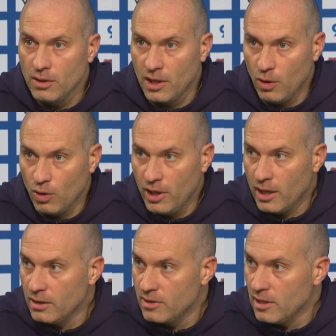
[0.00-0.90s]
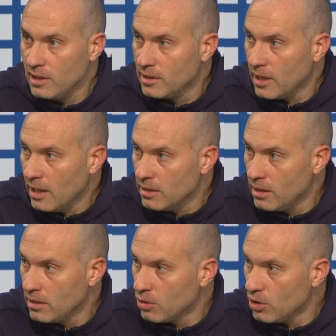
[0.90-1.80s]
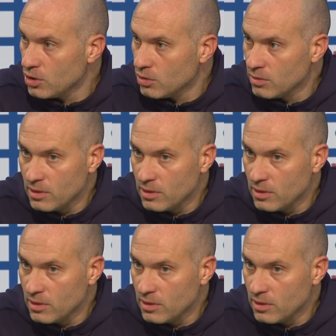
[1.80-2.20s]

dann auch nach sicherlich Tagen der Enttäuschung